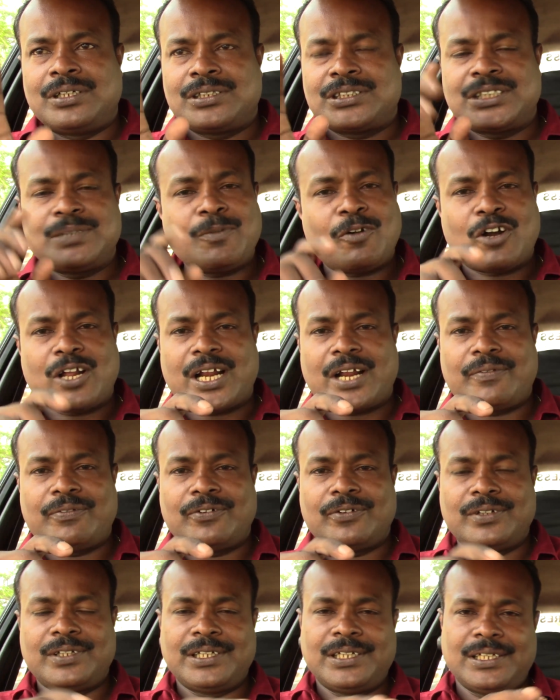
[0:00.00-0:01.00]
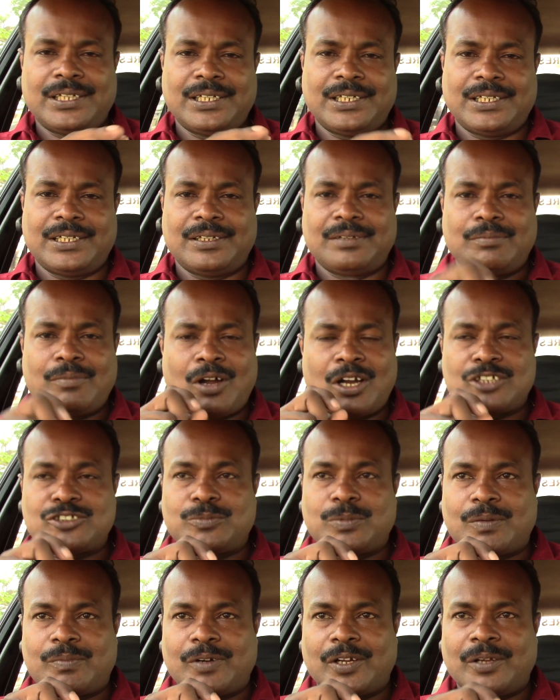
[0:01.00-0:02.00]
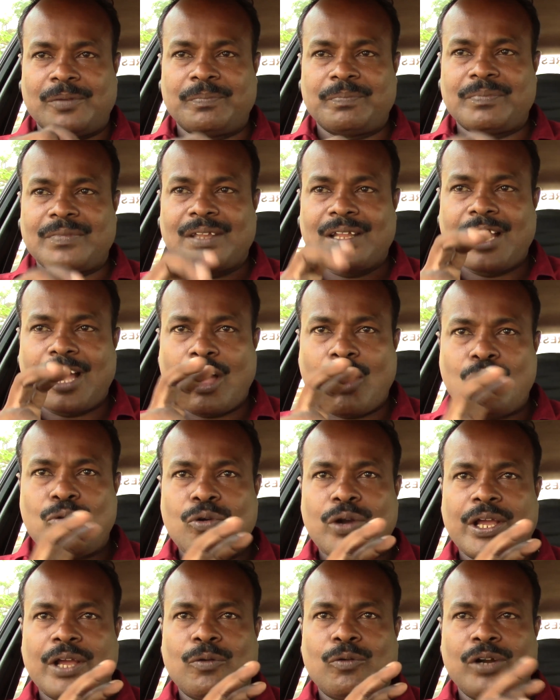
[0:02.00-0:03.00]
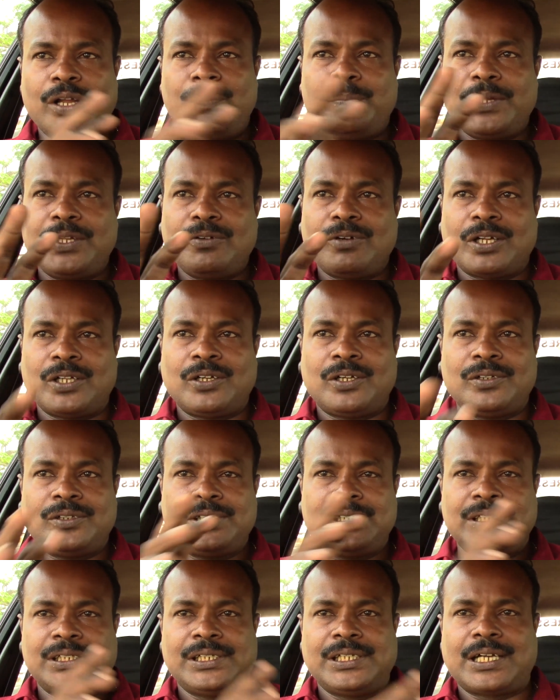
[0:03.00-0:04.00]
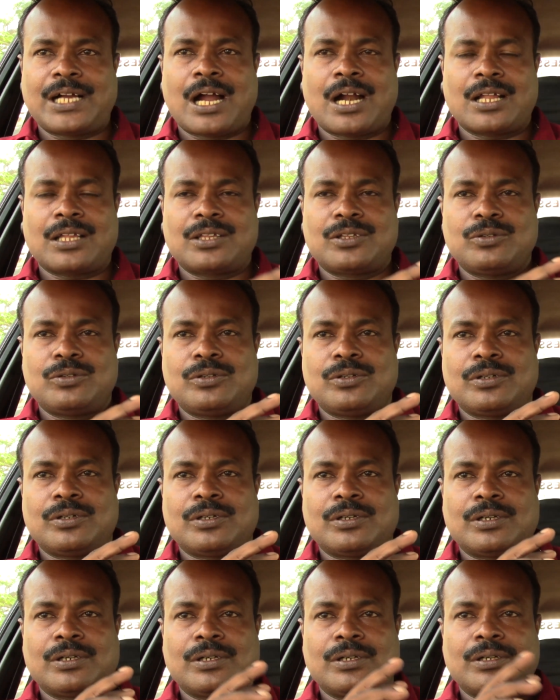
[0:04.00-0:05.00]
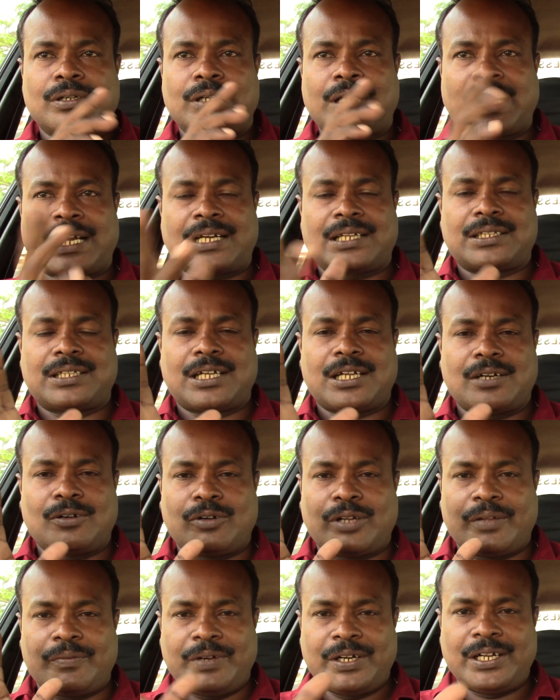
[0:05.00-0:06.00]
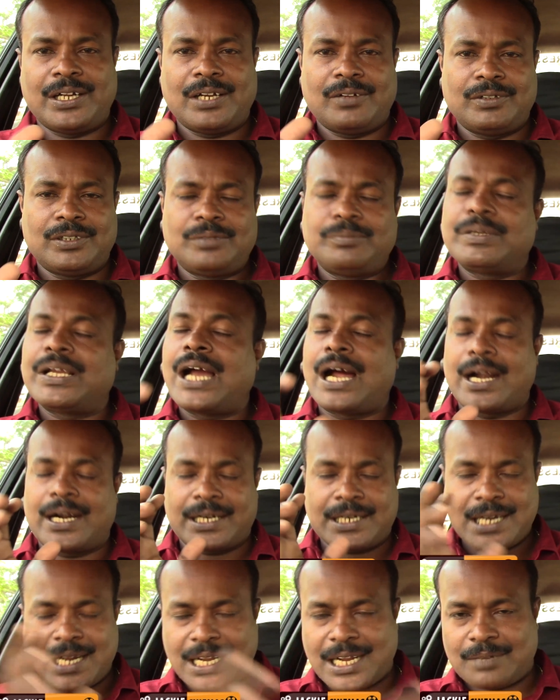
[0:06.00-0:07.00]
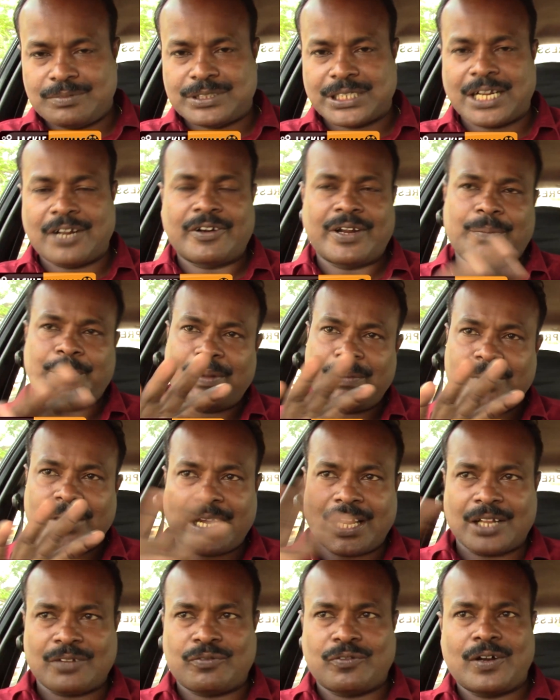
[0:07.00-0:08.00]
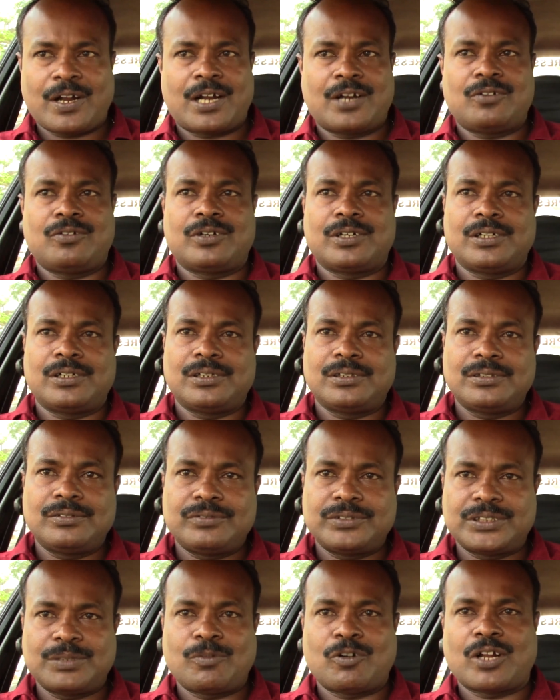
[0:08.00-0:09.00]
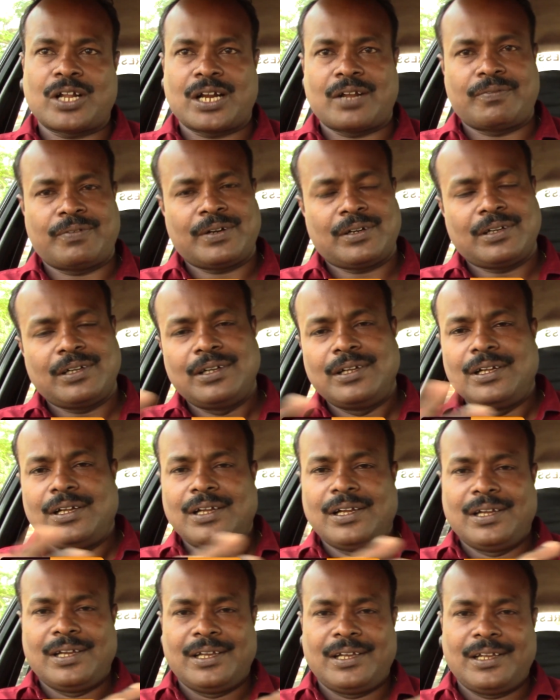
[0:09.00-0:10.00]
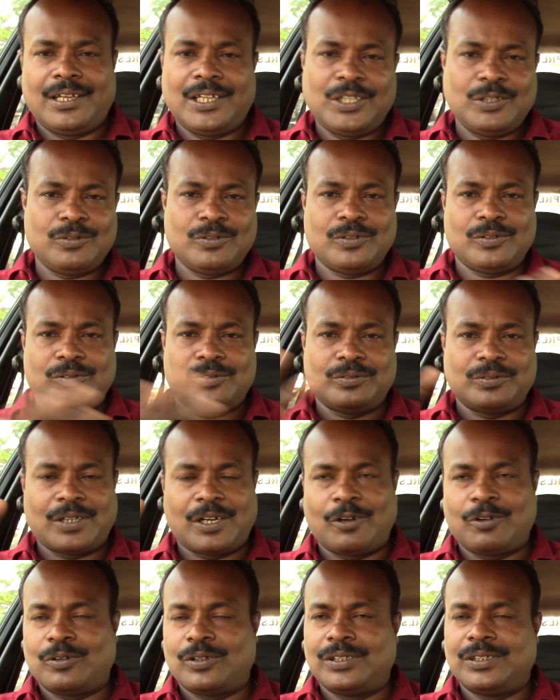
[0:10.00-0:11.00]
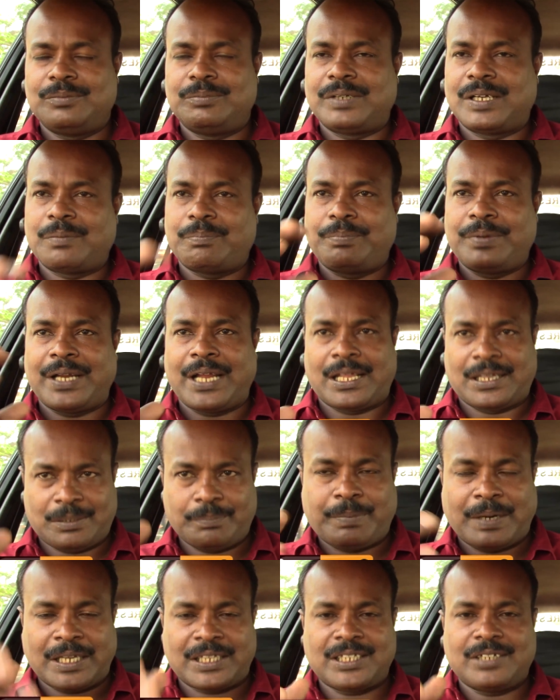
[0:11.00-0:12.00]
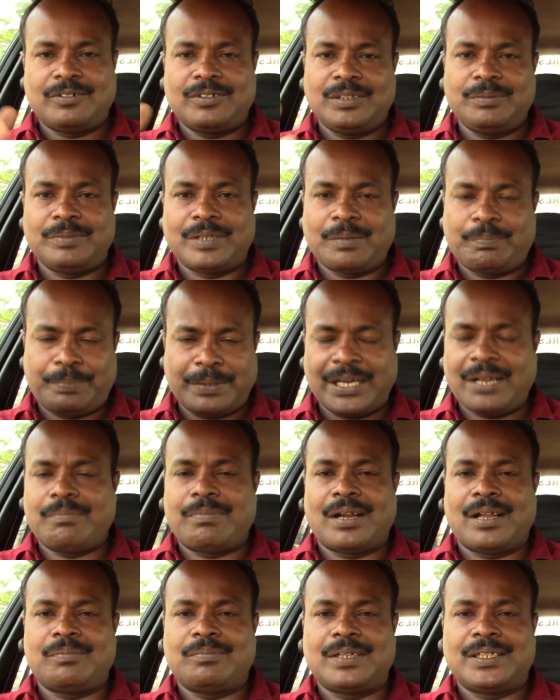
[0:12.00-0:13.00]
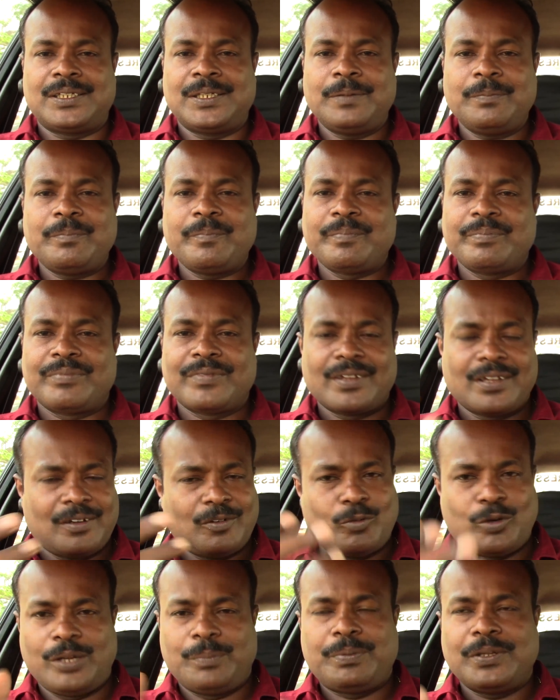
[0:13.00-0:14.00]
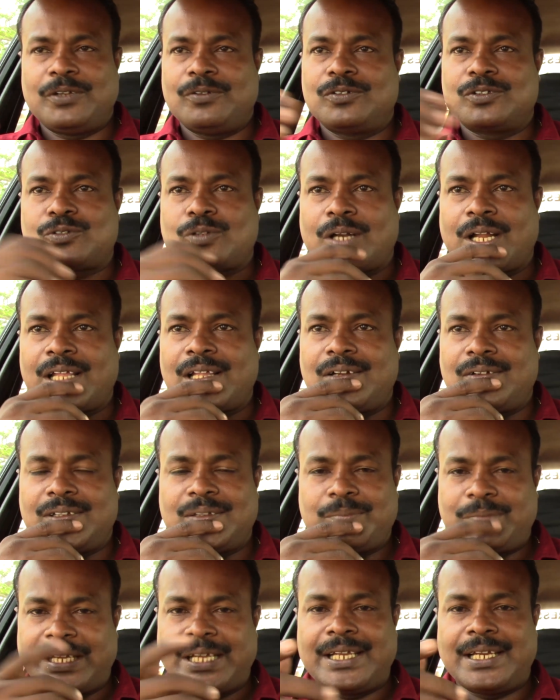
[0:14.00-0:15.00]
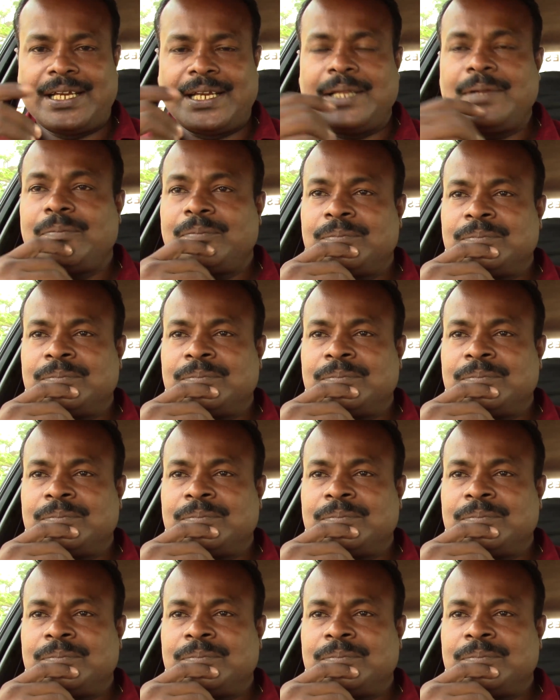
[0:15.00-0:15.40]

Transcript: சினிமோட்டோகிராஃபி வந்து பாலசுப்ரமணியம் அவருடைய ஒளிப்பதிவு அதாவது காணத்தூர் நகரத்தாருடைய வீடுகளை வந்து மிக அழகாக காமிச்சிருக்காரு எப்பயுமே கலர்ஃபுல்லான ஒரு சினிமோடராஃபர் இதுவும் அவர் வந்து மிகப்பெரிய அந்த படத்துக்கு வந்து மிகப்பெரிய பலம் வந்து ஒளிப்பதிவுன்னு சொன்னால் அதில் வந்து மிக இல்லை